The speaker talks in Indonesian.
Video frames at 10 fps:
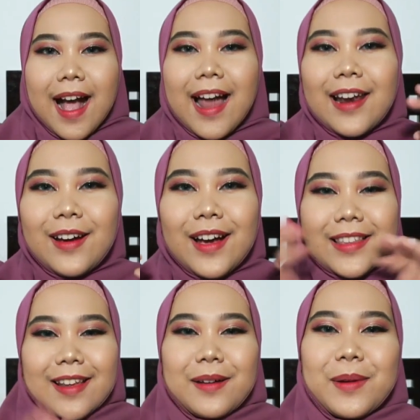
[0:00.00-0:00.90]
Halo,
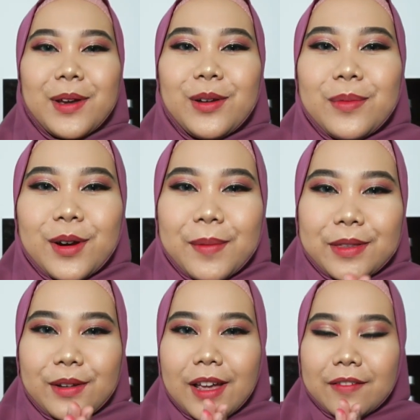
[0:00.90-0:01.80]
Assalamualaikum
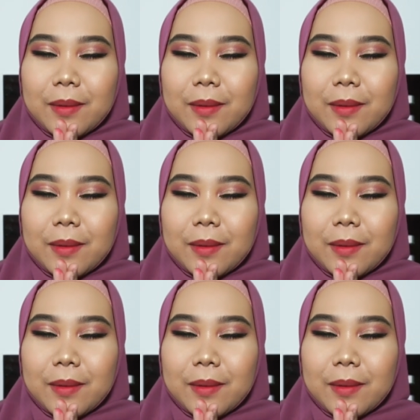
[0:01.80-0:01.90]
warahmatullahi